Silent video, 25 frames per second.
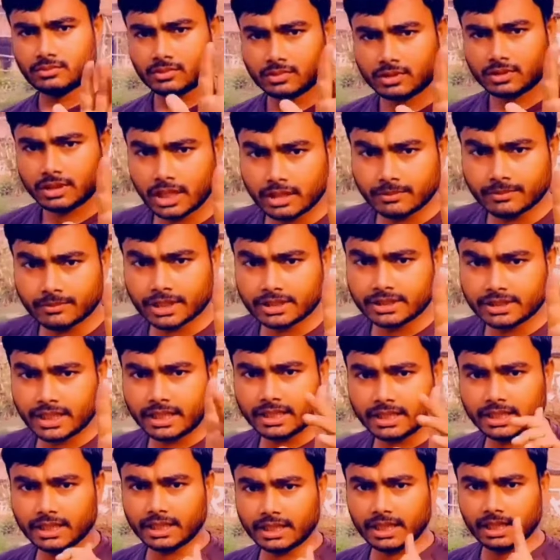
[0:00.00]
कहीं मत
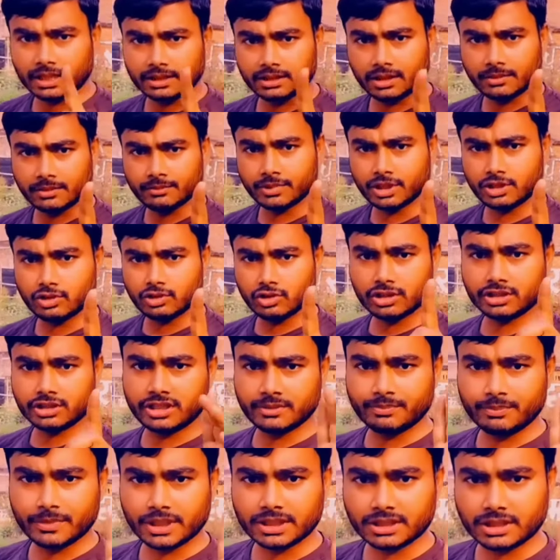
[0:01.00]
जाइएगा एकदम वीडियो
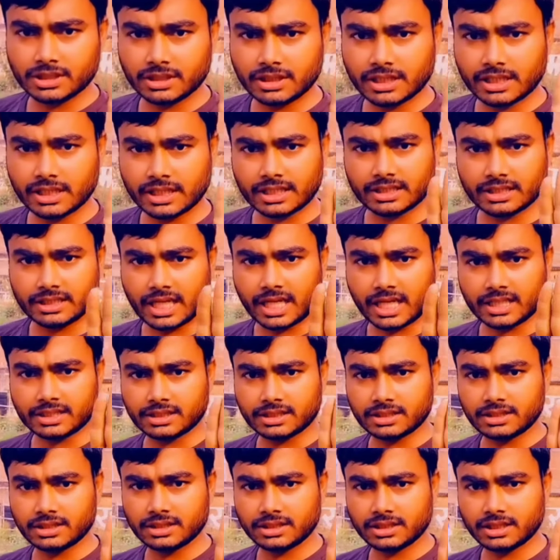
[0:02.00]
स्किप मत कीजिएगा ध्यान
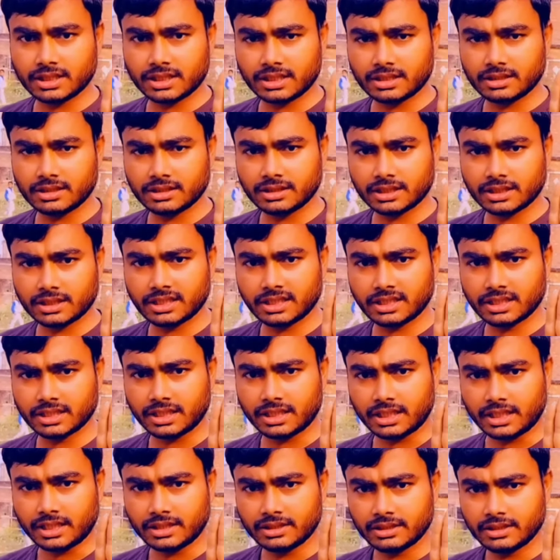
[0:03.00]
से दीजिए oh,
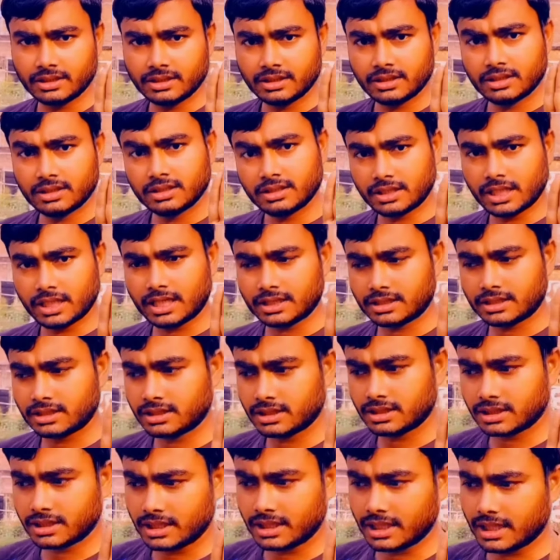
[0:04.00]
no! ध्यान से
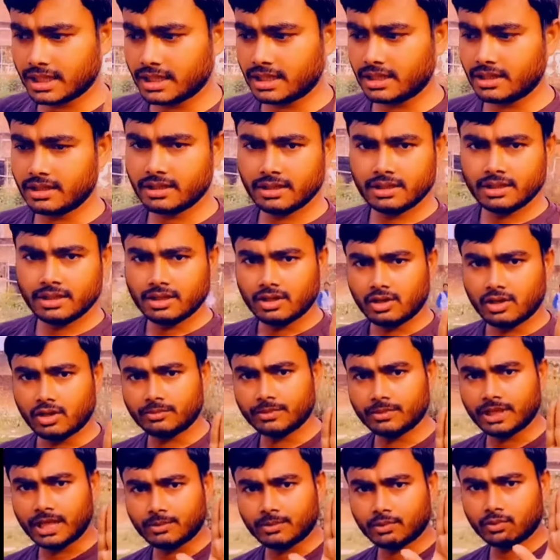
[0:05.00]
देखना है
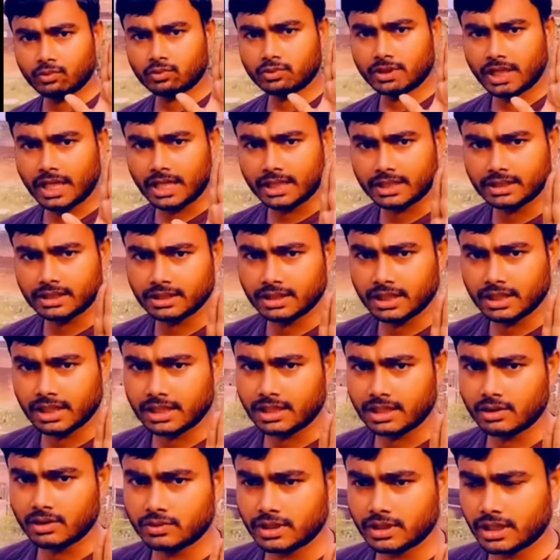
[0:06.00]
और मैं आपको उठा के
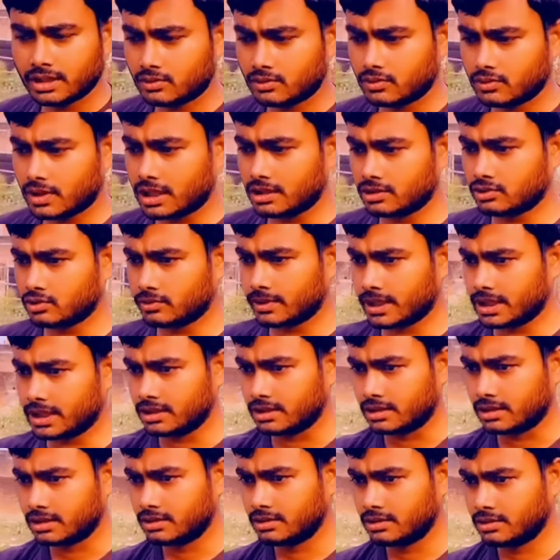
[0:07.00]
दिखा रहा हूँ टायर को आने दो
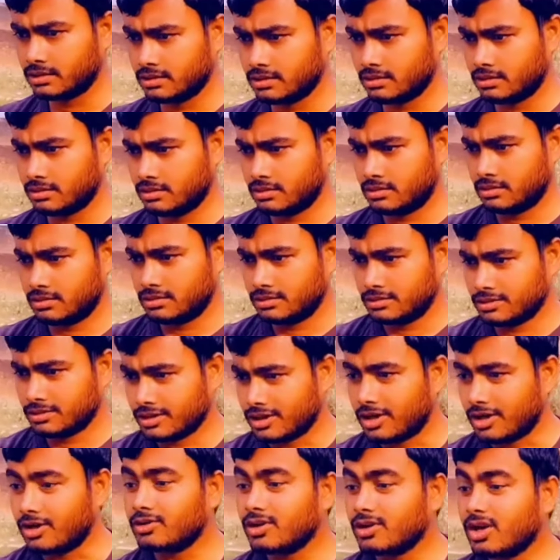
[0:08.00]
भाई
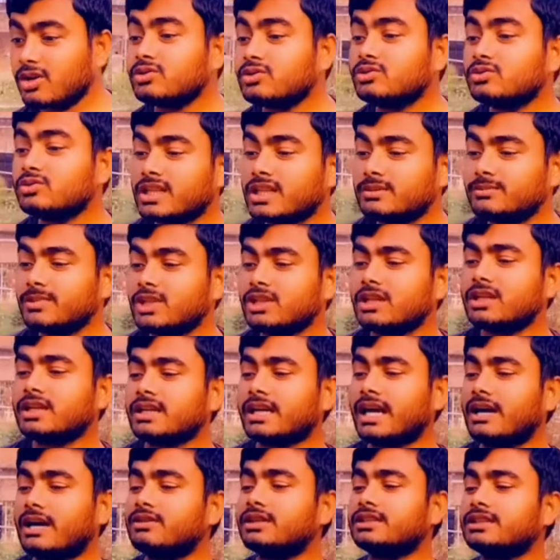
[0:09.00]
और, और दो आदमी
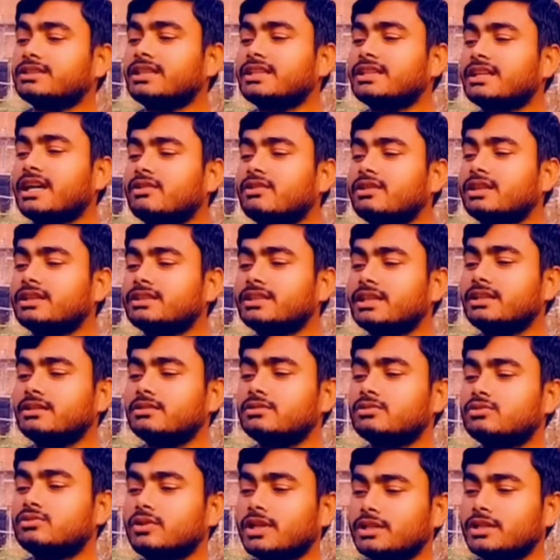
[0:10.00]
लगे घाव लग जाए घाव लग
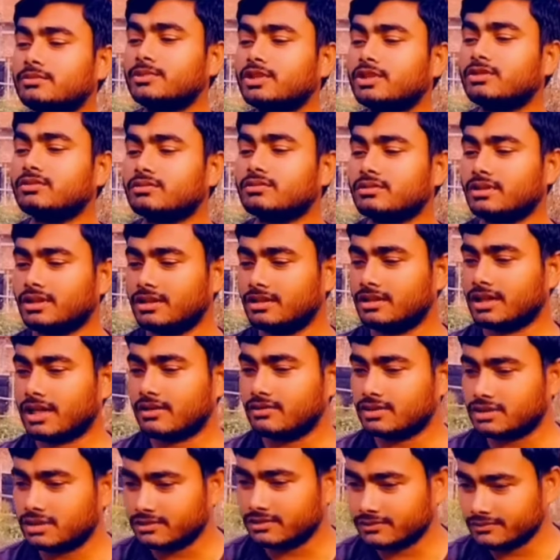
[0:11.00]
जाए दो आदमी और हाँ
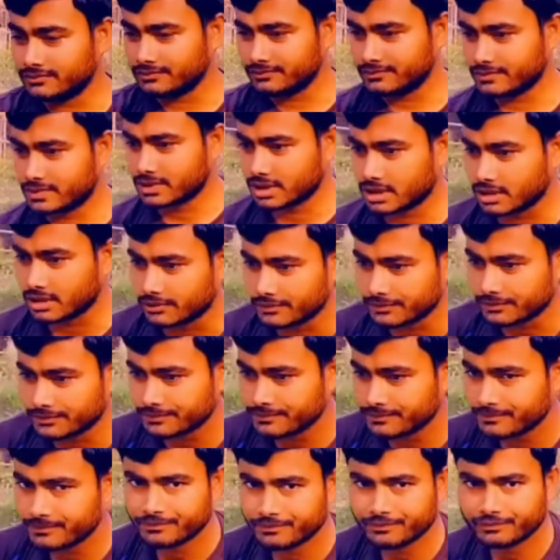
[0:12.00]
आवे तो चलो
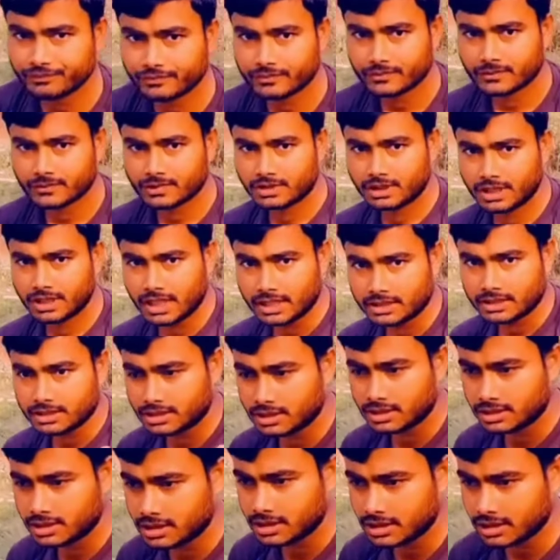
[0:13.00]
ध्यान
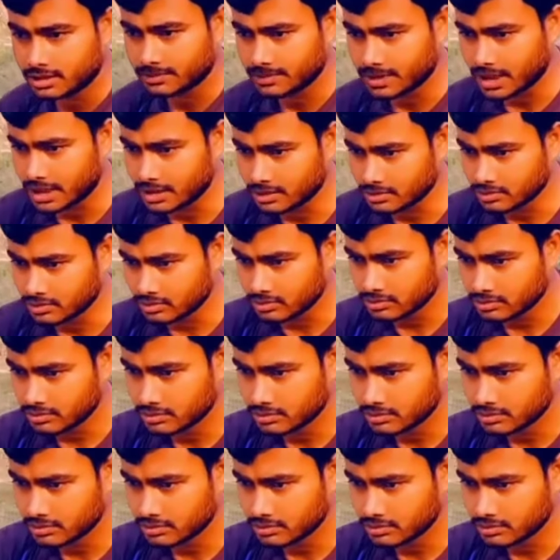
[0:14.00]
से देखिएगा भाई आने दो